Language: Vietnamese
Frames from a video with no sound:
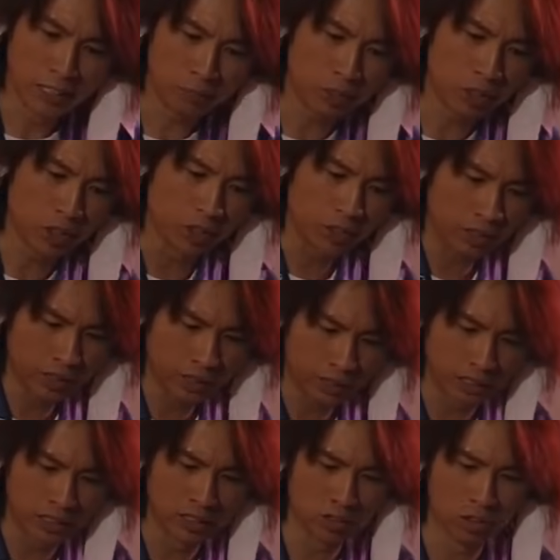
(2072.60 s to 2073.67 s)
Âm tường
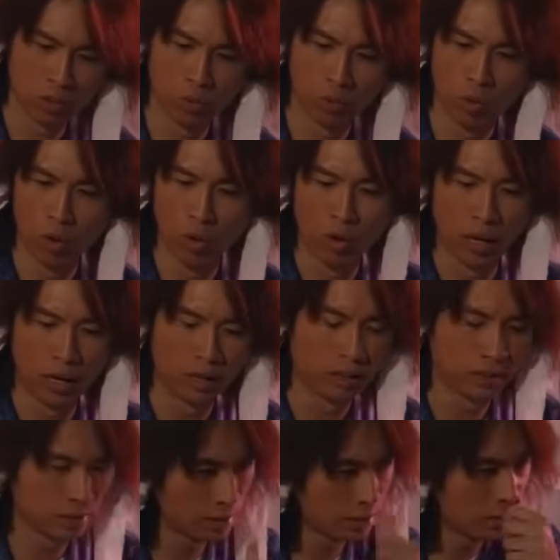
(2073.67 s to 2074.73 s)
gọi là
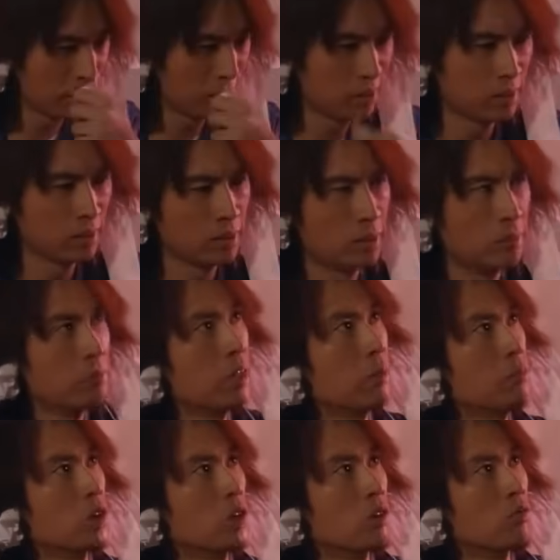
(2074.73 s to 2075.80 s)
underworld.
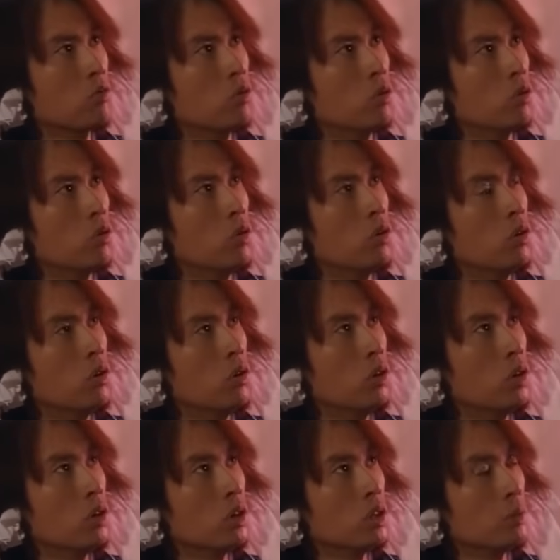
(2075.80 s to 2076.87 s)
Âm tường mà.
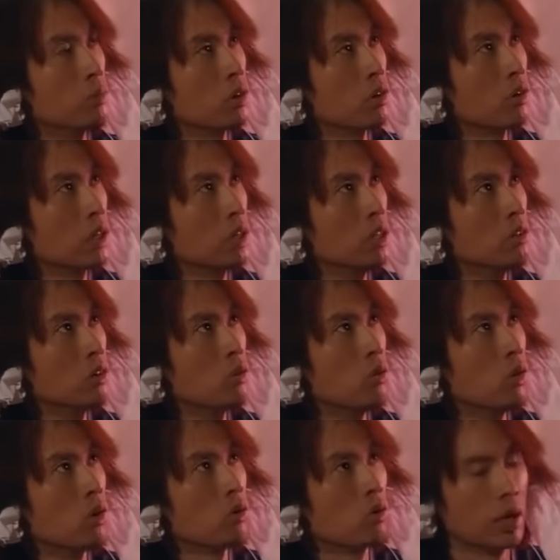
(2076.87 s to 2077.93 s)
Tủ âm
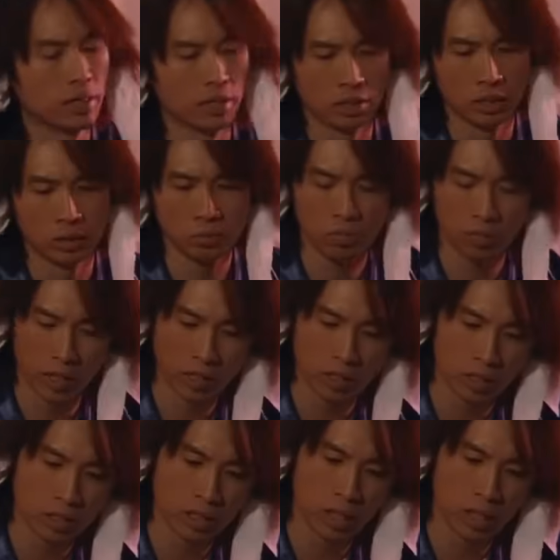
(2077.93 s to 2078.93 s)
tường là tủ underworld.